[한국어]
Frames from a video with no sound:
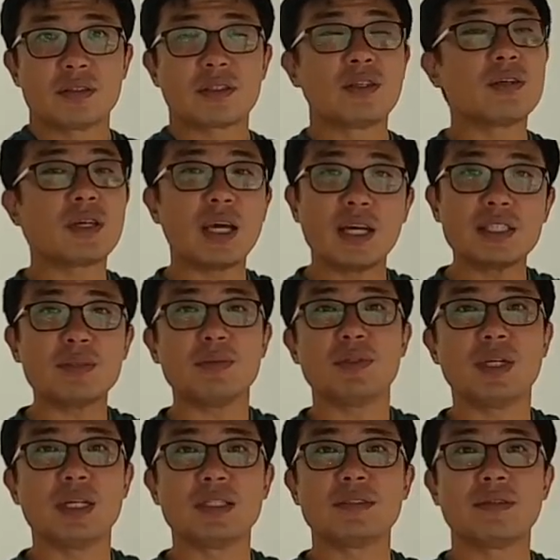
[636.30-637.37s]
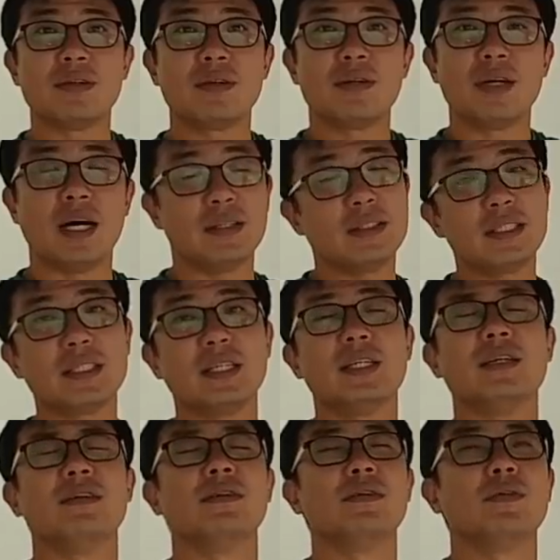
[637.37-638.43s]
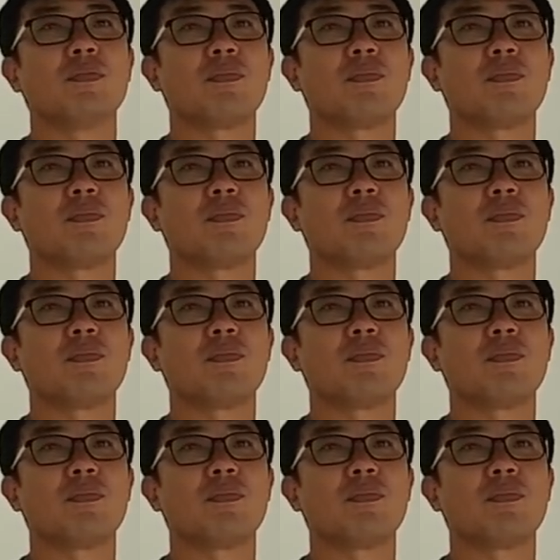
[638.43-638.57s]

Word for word: 그렇게 하시면 되겠어요? 안 되잖아요.